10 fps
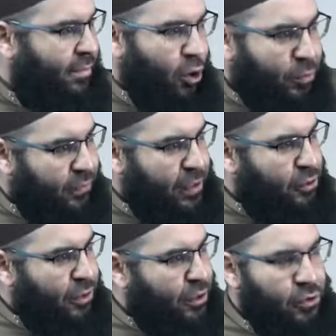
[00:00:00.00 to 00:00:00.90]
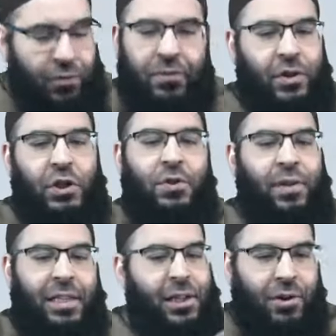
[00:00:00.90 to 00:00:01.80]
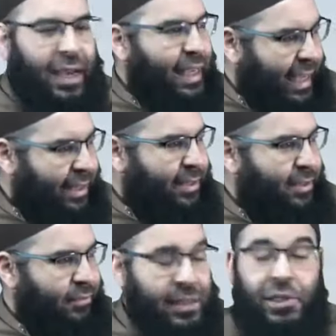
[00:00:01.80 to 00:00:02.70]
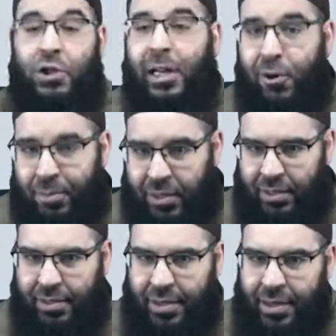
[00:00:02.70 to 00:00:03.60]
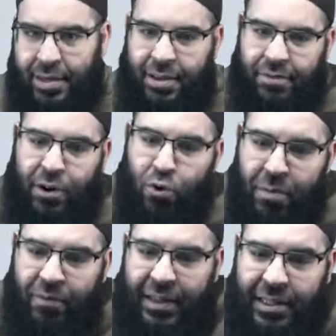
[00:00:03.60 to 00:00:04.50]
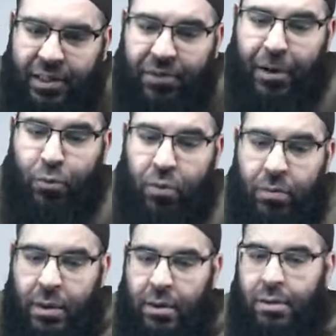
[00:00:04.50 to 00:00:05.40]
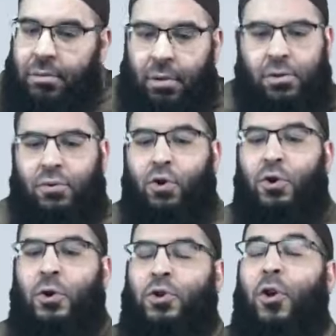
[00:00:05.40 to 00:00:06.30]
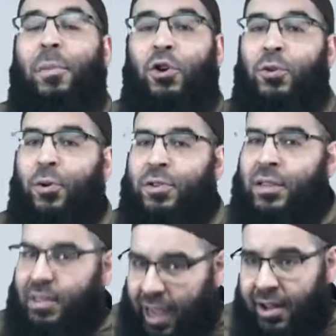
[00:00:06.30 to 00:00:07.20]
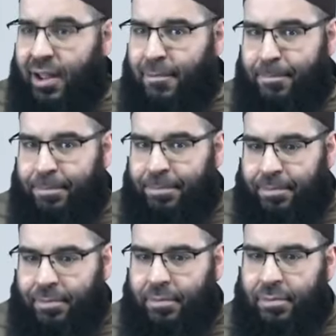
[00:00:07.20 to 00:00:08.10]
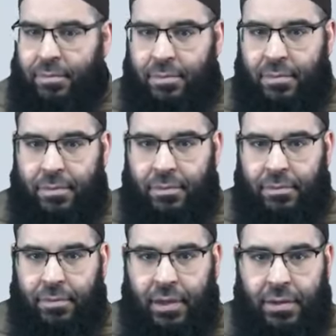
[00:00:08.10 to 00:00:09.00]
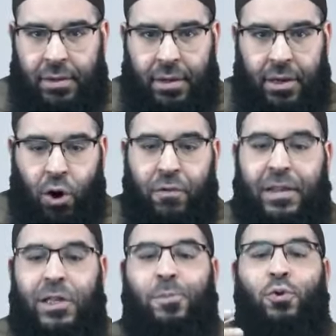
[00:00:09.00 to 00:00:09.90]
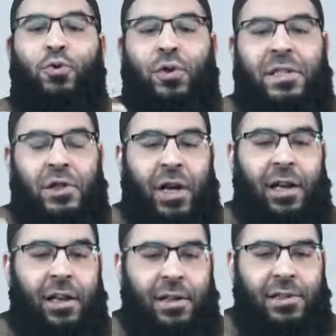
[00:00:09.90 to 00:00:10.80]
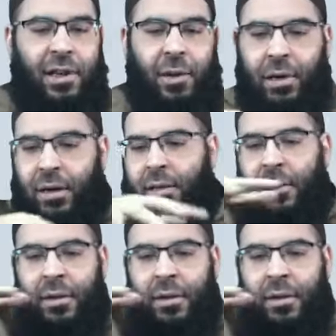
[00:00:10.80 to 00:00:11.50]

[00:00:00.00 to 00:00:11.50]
Ob du willst oder nicht. Und ich verdiene auch kein Geld, weil es nicht erlaubt ist. Warum? Weil diese Werbung zu 99,9 ist haram. Ja? Auch wenn das Produkt an sich halal ist, aber